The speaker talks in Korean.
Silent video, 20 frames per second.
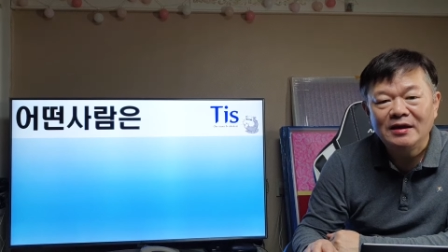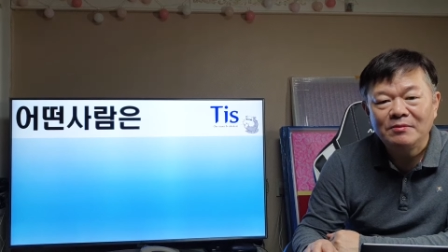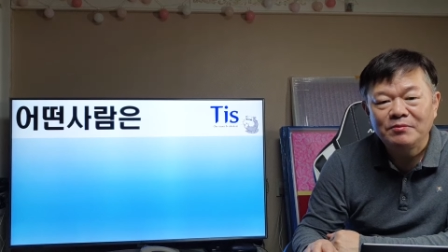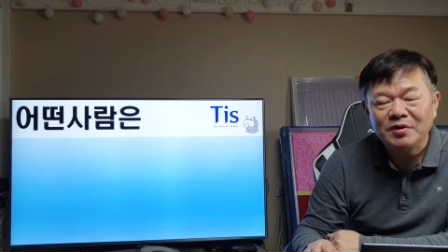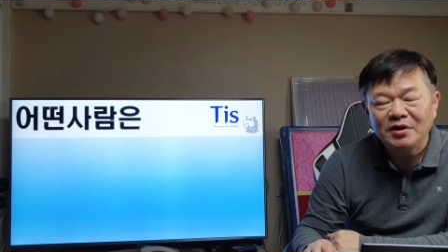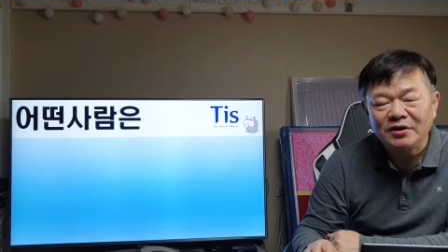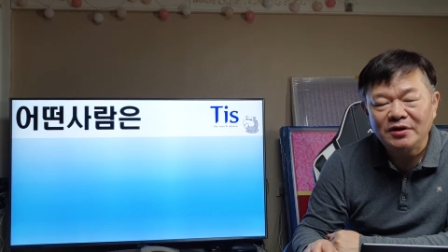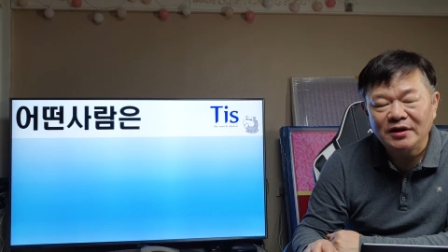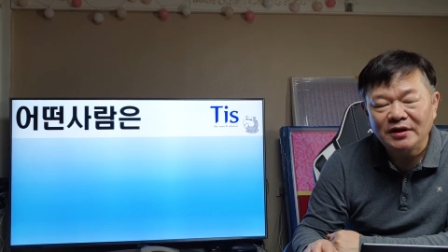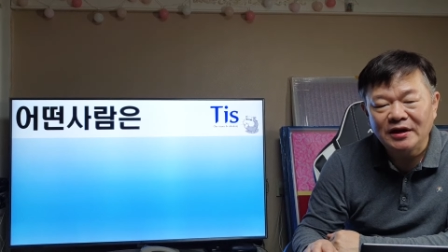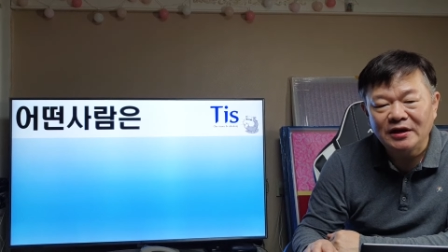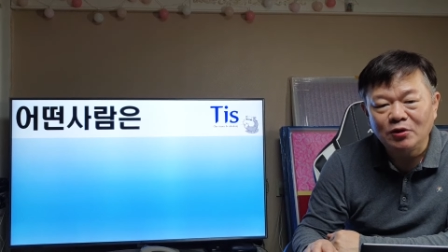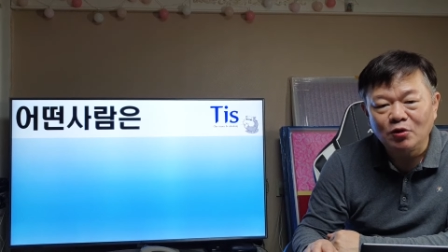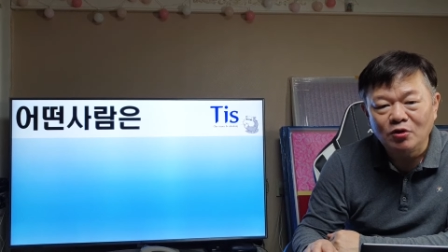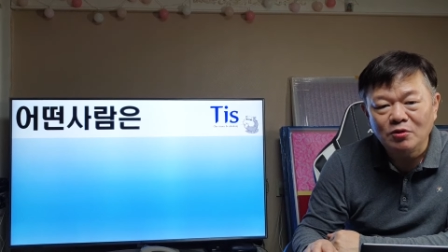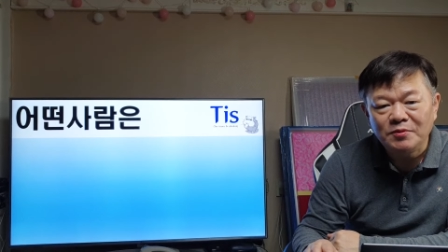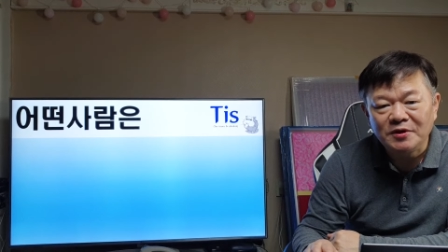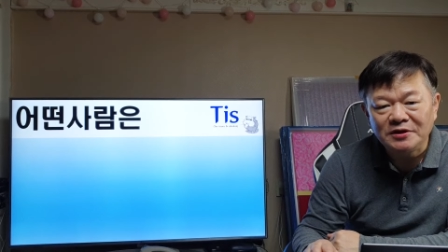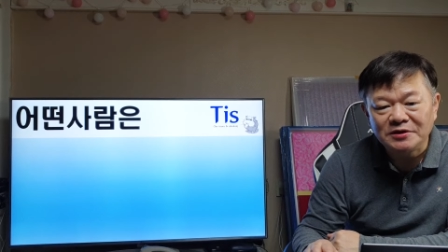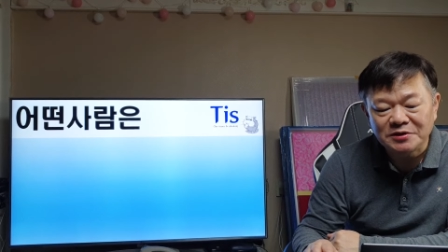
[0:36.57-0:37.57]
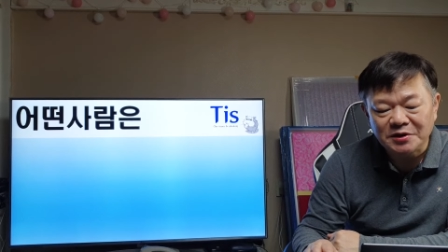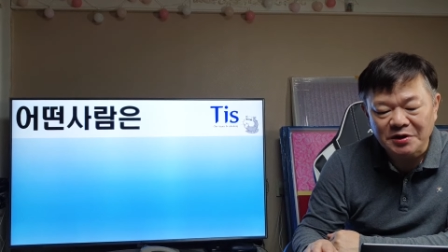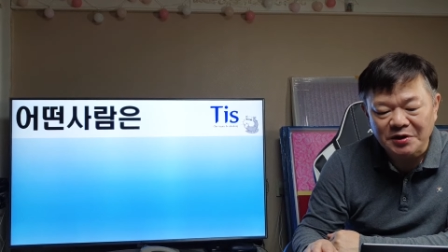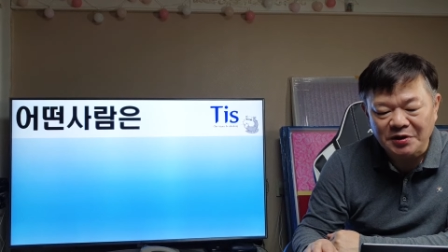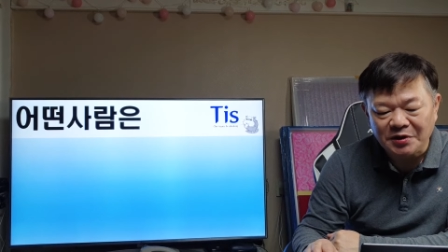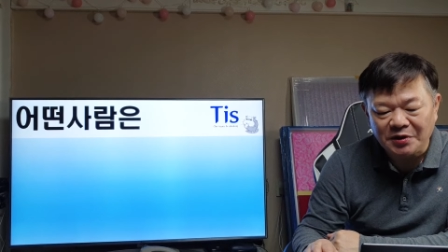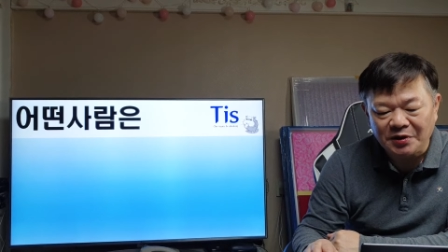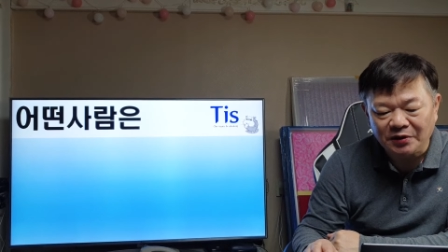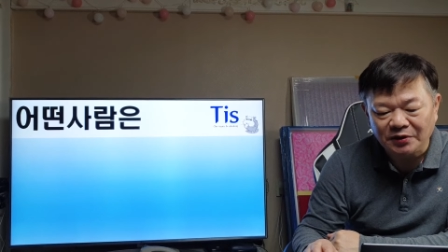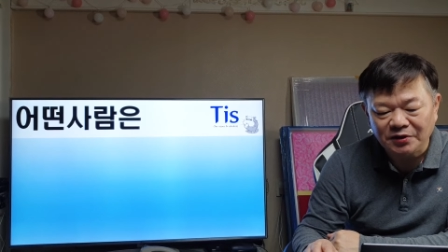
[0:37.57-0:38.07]
편하게
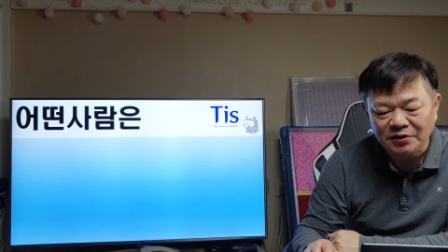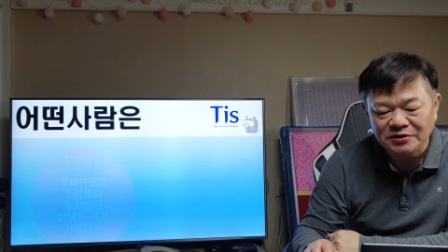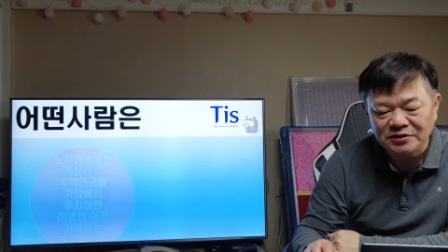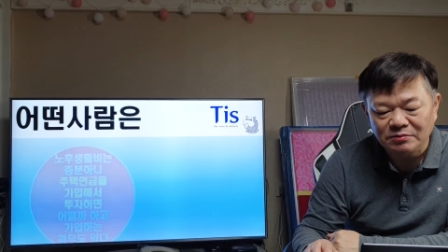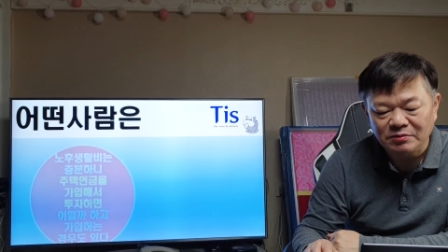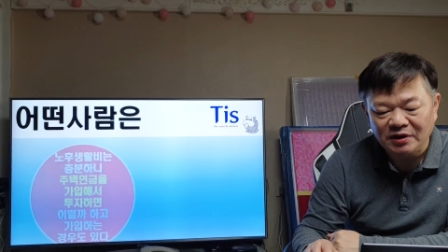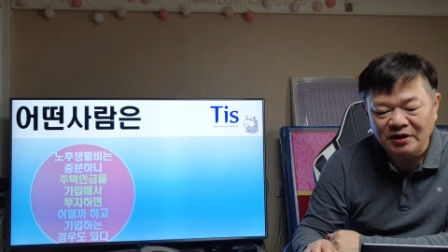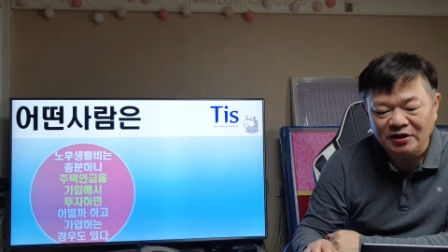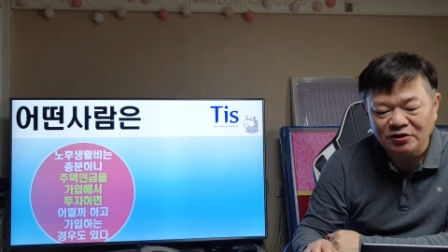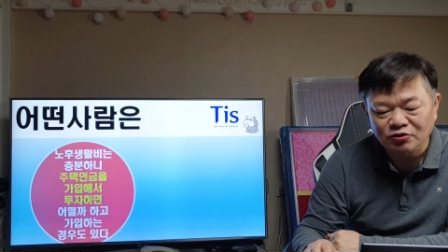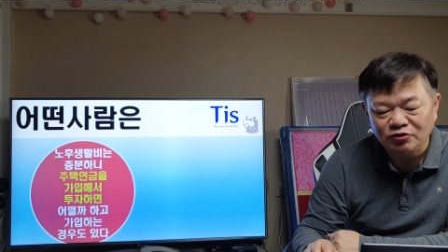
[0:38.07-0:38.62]
놀면서요 어떻습니까?